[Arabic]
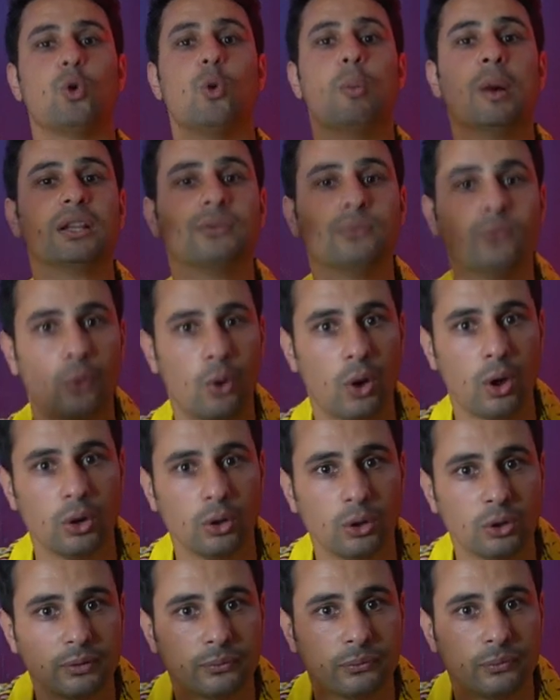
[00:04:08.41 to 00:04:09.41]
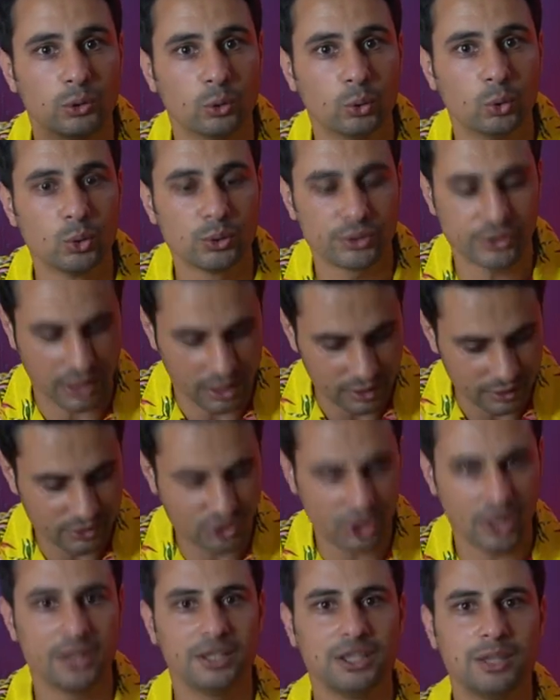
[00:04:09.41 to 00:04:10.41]
ومدفوع لهم فلوس
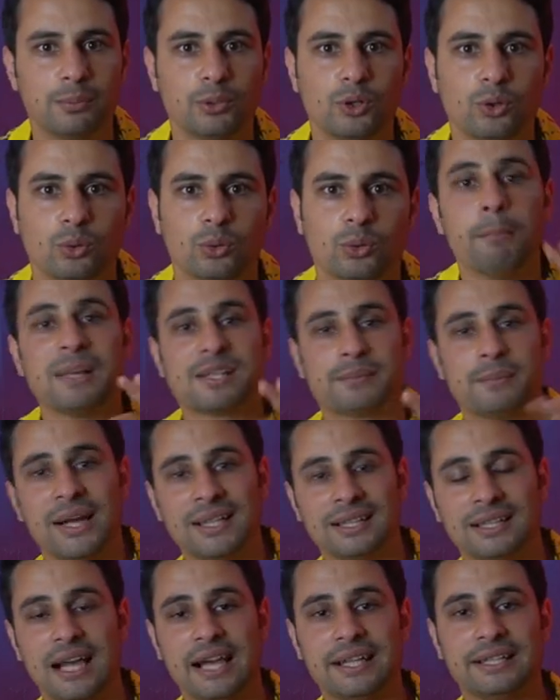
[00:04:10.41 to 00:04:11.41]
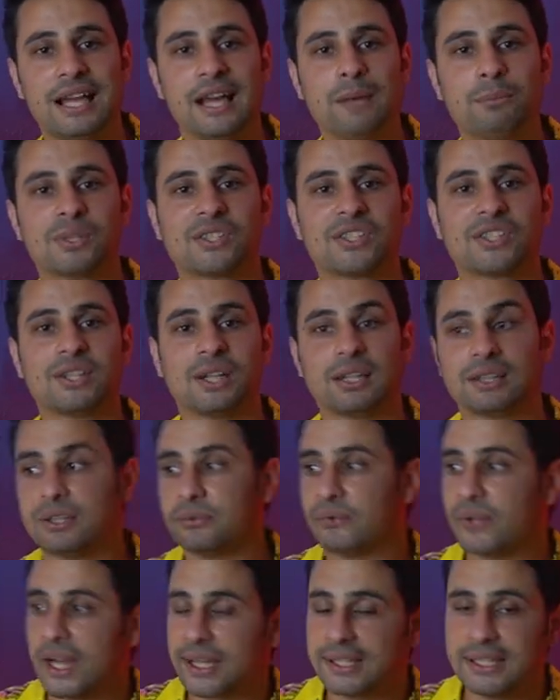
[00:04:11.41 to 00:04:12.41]
علشان يبكوا بس بعض الاحيان بتصير
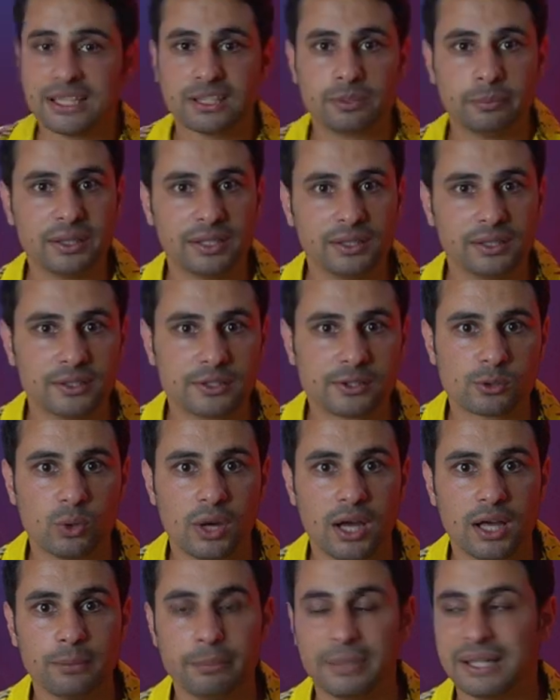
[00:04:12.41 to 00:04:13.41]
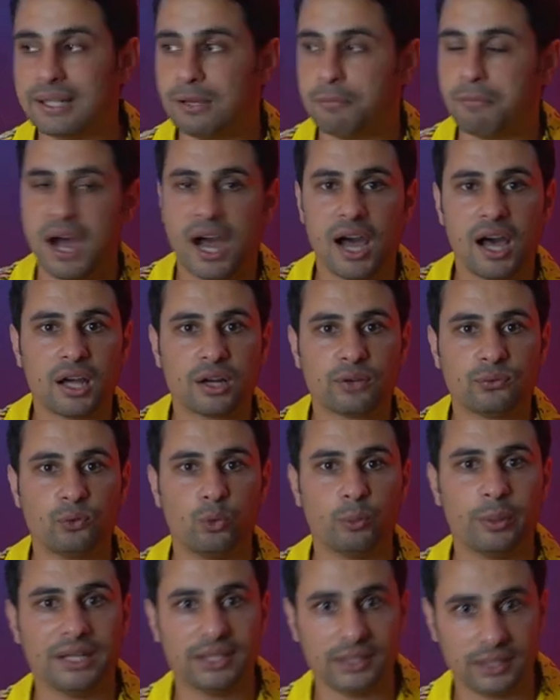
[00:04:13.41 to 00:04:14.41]
اتفاقيات بين النسوان بين المعارف
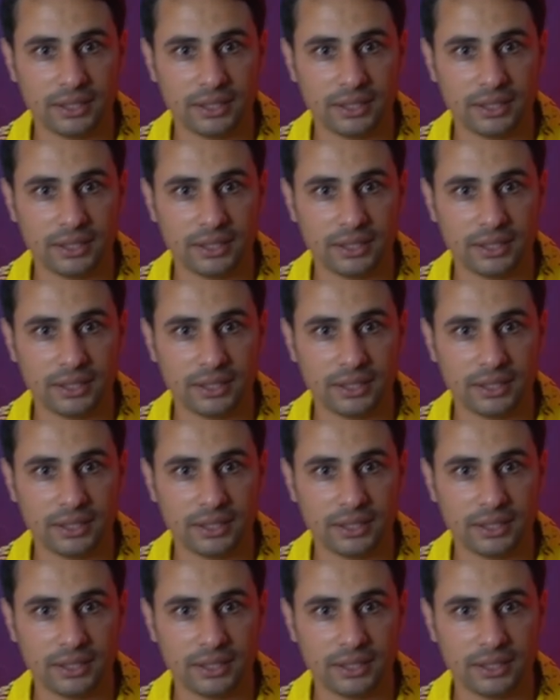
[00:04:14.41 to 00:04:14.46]
وبين